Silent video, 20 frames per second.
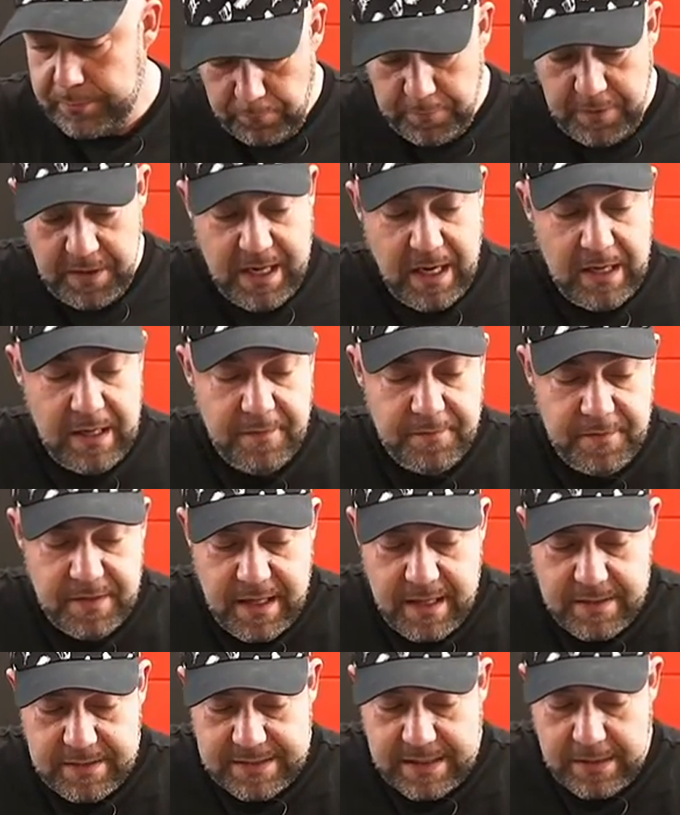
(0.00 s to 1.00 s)
Finalnie
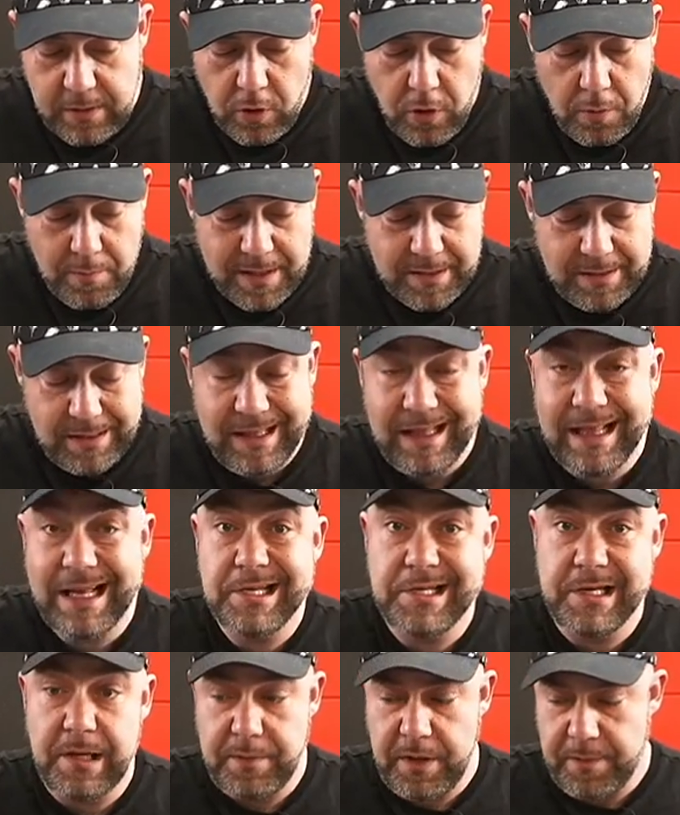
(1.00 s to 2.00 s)
wydałem za alkomat dla
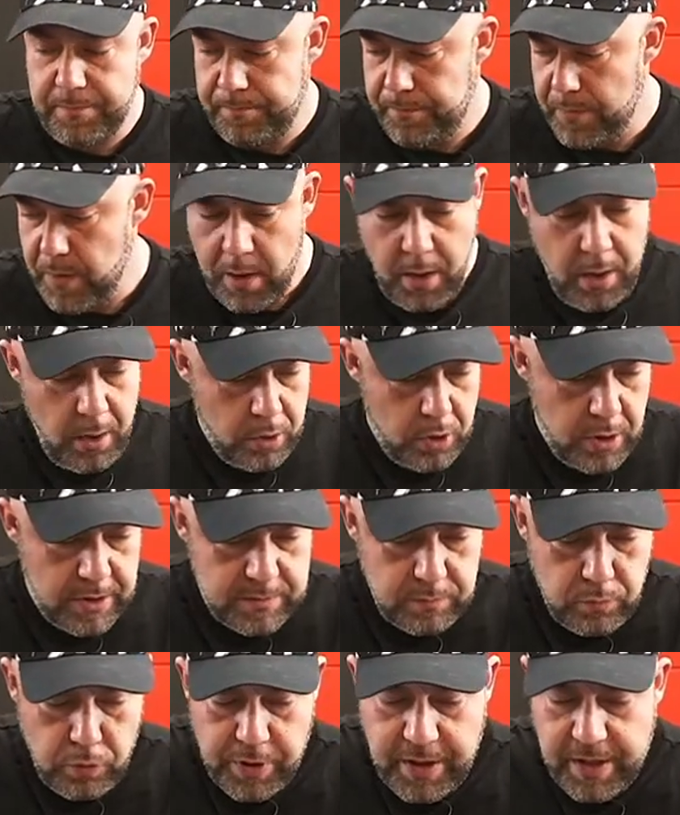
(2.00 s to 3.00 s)
siebie. To
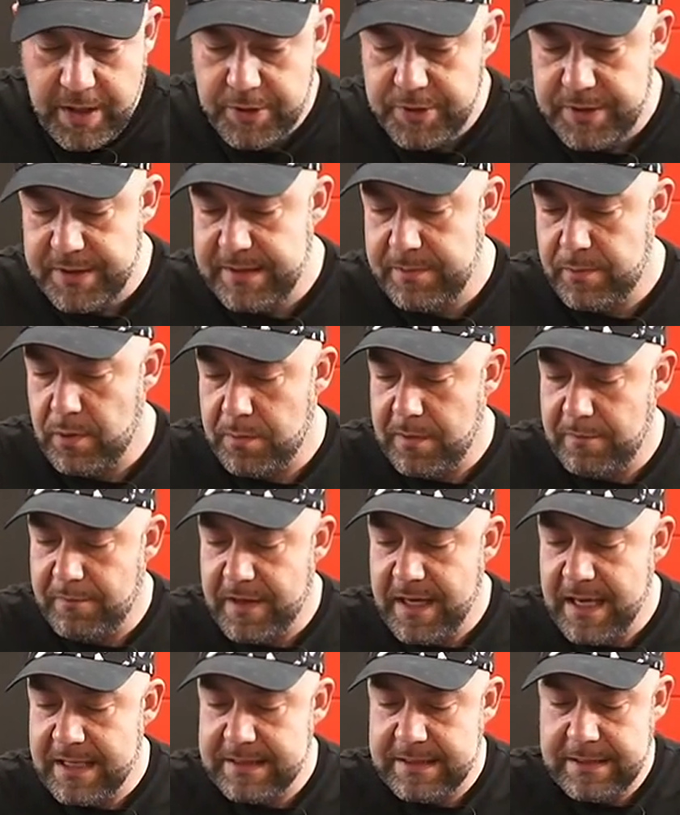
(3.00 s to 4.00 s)
jest mój, jeździ ze mną na
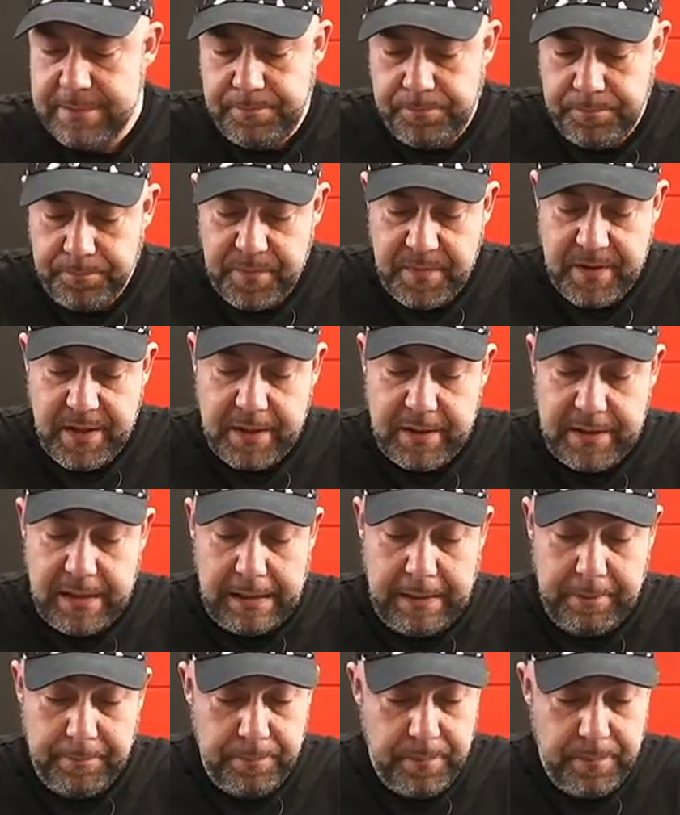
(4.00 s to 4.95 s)
wyjazdy i tak dalej.